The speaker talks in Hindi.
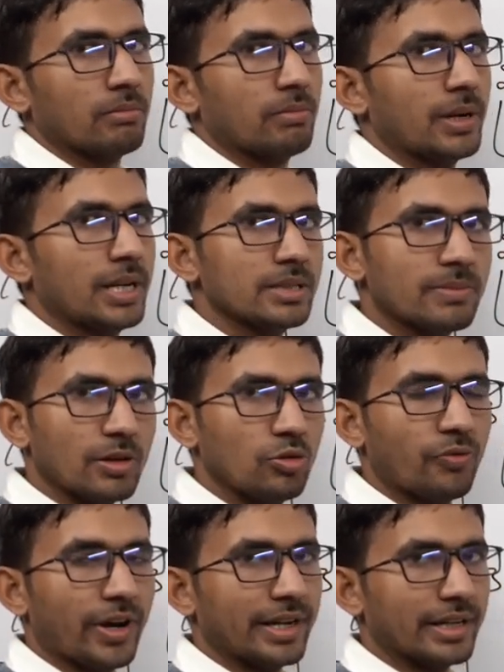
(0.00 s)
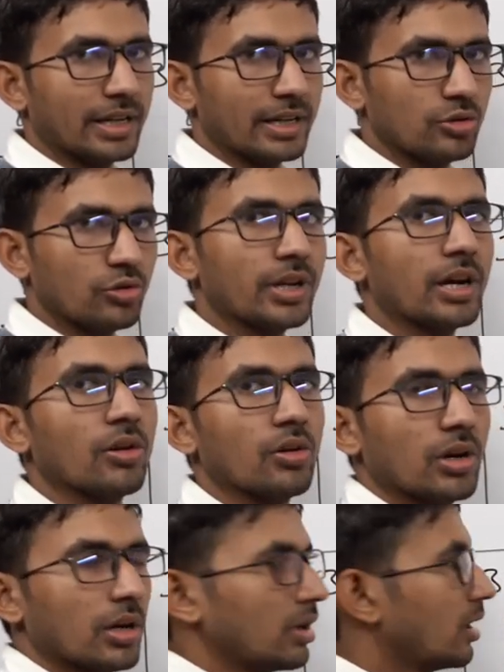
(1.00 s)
प्लेस वैल्यू फाइंड करें तो क्या होगा